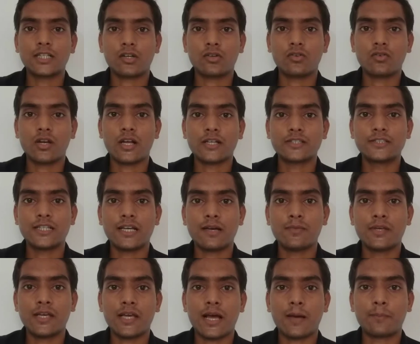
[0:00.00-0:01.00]
टेक्नोलॉजिया
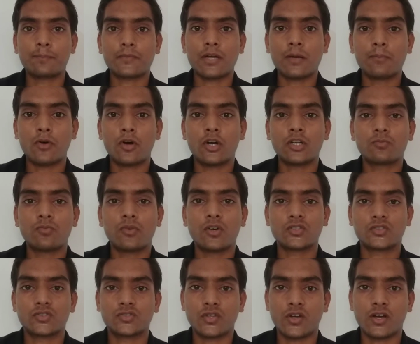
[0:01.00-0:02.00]
में आपका बहुत
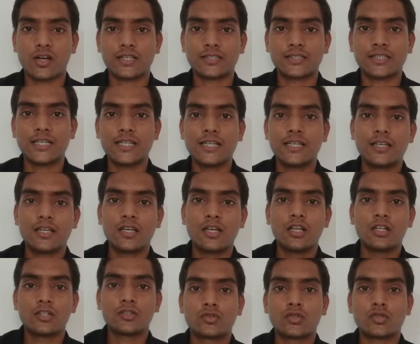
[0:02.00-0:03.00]
बहुत स्वागत है
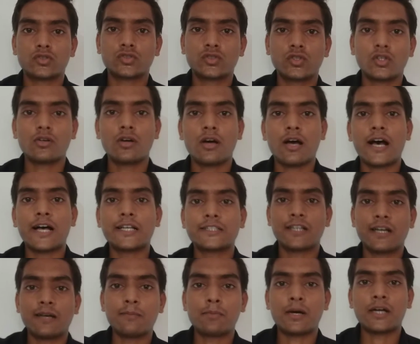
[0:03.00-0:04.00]
दोस्तों
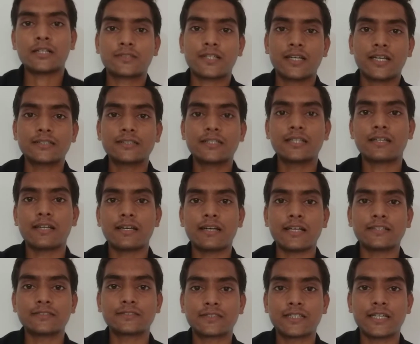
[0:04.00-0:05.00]
आज हम बात करेंगे
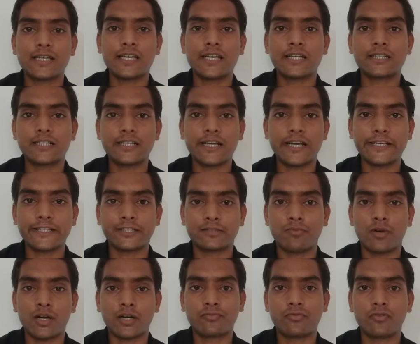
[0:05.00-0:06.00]
रिलायंस के एक नए
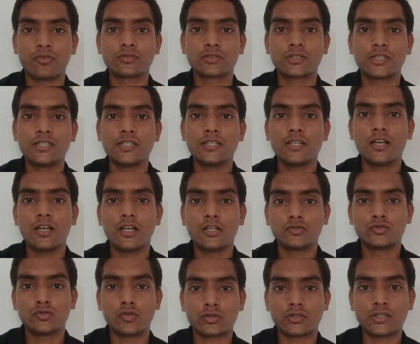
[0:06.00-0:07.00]
स्मार्टफोन की
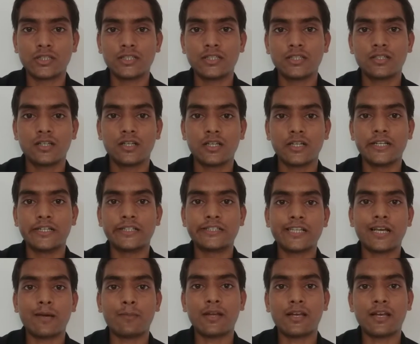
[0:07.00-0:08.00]
जो कि
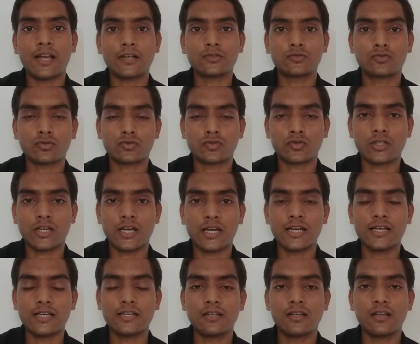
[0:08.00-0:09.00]
इंडिया में लॉन्च हो चुका
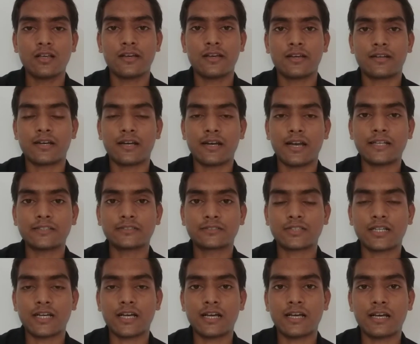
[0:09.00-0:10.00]
है रिलायंस
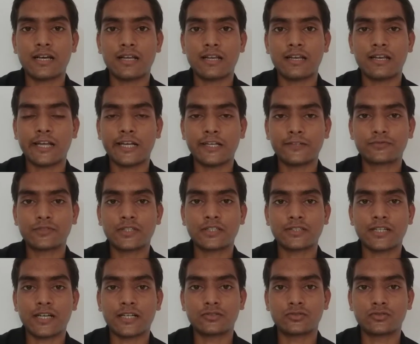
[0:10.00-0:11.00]
का लाइफ के
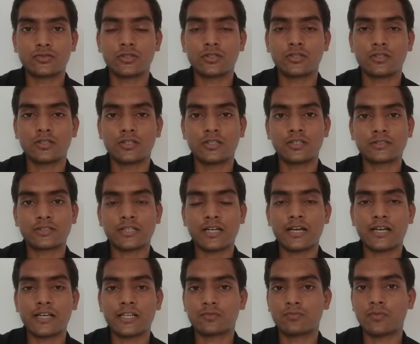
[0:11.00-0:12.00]
साथ जो
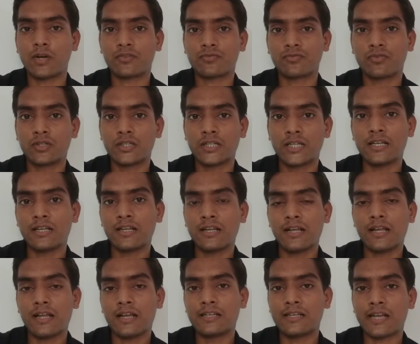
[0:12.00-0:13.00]
इनका स्मार्टफोन है
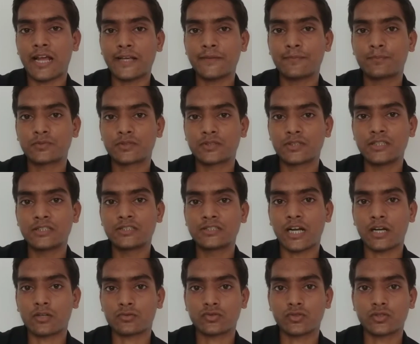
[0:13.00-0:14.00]
लाइफ सी
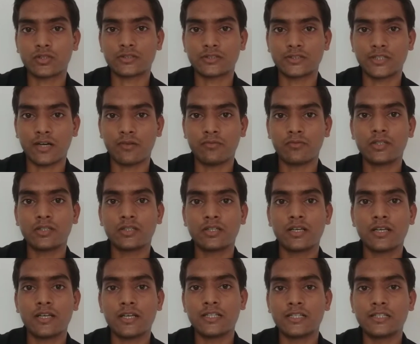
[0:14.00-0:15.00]
चार
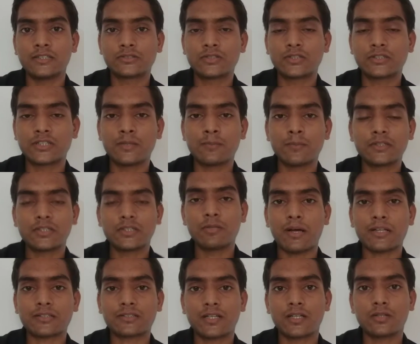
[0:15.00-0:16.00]
इसकी कीमत की
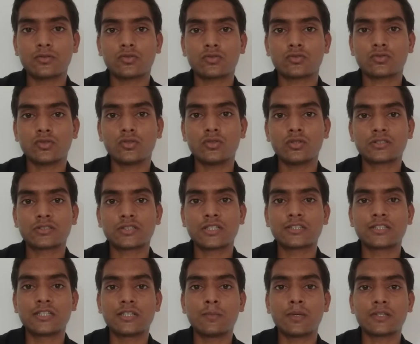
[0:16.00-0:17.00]
बात करें दोस्तों इसकी
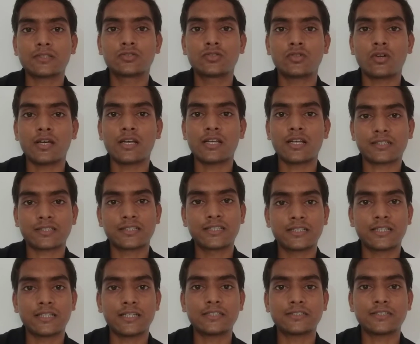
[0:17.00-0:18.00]
कीमत जो है रखी
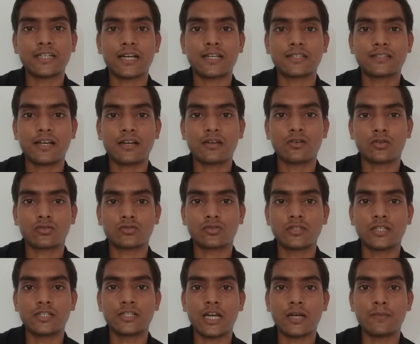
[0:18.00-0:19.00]
गई है चार हजार नौ सौ
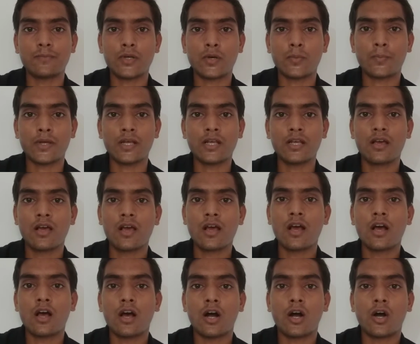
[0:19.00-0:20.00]
निन्यानवे रुपये
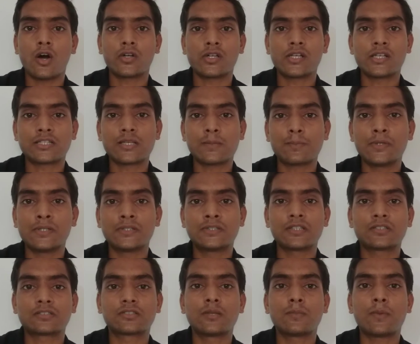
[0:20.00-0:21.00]
और इसके
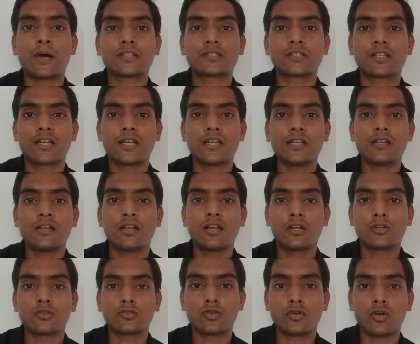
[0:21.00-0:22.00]
फीचर्स की बात करें
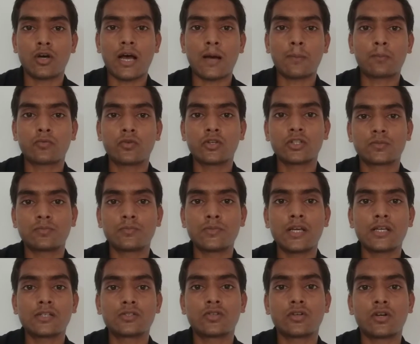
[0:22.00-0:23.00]
तो आपको
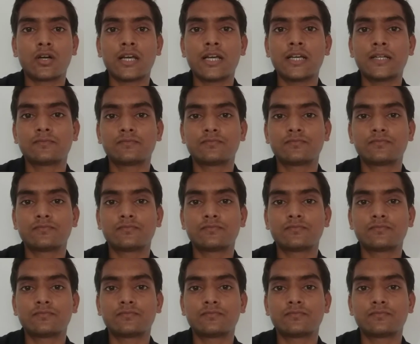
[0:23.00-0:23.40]
इसमें जो है